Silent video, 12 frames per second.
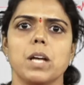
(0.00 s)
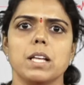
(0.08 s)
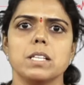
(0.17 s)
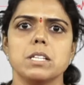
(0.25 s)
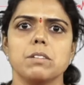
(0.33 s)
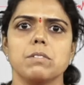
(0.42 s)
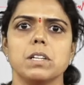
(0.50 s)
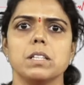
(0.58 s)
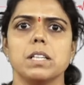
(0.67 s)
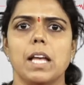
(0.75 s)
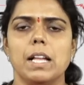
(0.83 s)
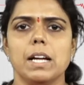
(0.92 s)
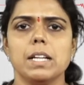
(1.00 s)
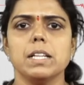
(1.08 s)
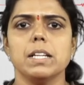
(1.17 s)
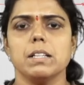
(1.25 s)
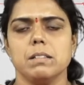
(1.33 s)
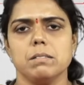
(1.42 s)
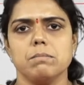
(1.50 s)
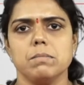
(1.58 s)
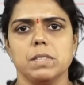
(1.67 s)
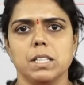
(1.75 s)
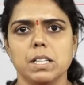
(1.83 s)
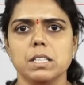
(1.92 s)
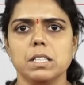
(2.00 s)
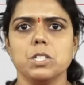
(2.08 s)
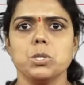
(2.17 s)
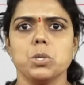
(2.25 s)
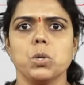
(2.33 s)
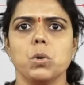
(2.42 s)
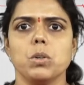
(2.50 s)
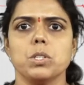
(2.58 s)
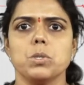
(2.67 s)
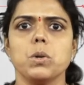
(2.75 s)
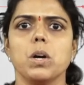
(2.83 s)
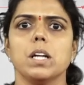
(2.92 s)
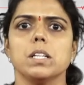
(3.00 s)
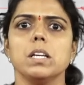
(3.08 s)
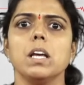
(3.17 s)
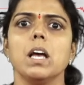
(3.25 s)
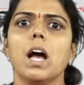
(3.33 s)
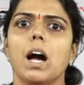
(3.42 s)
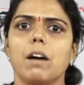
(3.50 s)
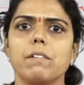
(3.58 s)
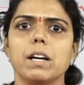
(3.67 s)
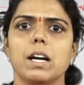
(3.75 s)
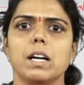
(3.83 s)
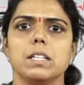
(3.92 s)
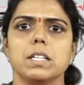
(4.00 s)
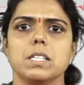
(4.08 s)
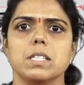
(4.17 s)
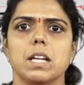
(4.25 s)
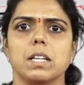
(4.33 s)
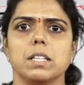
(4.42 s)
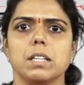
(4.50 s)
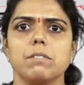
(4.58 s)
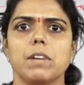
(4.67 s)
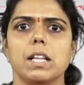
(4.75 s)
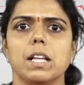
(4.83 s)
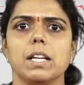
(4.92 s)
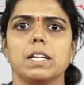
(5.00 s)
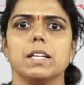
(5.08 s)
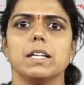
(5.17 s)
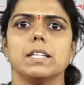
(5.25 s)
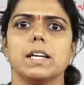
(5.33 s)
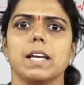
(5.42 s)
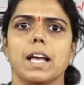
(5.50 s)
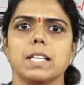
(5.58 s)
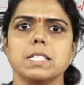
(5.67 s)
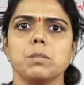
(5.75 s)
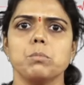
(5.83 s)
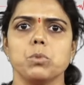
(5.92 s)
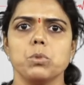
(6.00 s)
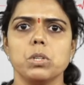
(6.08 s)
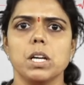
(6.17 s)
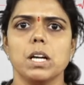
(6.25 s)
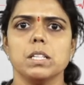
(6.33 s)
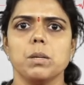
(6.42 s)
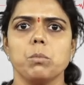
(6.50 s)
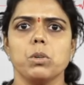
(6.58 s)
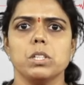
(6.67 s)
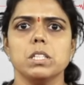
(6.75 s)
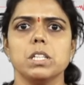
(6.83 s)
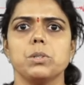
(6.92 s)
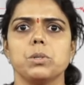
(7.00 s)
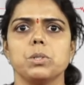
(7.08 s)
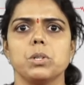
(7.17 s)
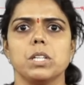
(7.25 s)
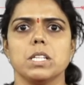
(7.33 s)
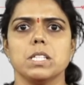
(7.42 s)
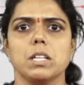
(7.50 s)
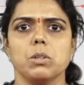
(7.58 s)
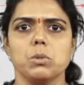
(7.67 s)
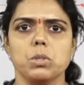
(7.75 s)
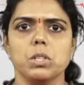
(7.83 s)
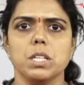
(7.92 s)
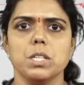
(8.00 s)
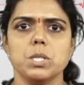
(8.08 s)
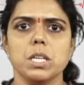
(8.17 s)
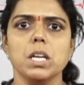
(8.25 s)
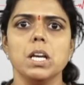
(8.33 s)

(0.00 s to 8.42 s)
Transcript: క్యాన్సర్కి ఎలా నియంత్రించుకోవచ్చు అని అవగాహన ఇస్తారు దీనివల్ల ఏంటంటే క్యాన్సర్ ముందుగానే మొదటి రెండో దశలో గుర్తించి